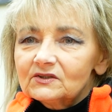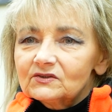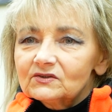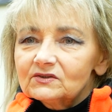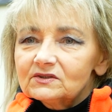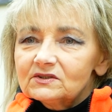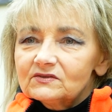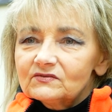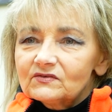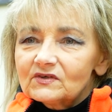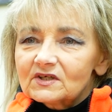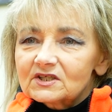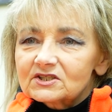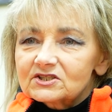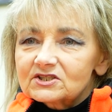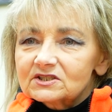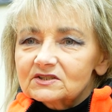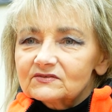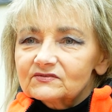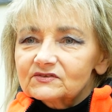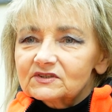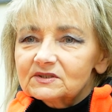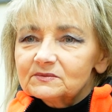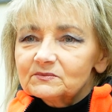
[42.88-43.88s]
No i
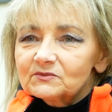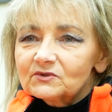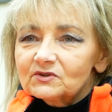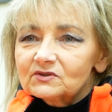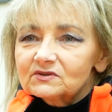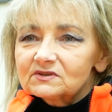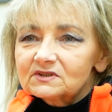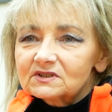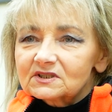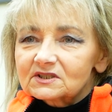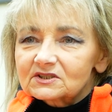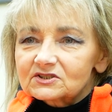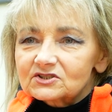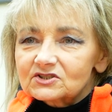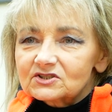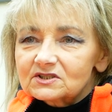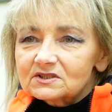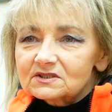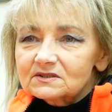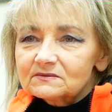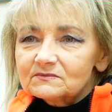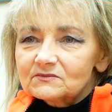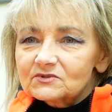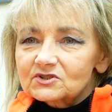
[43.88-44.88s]
właśnie w tym kontekście,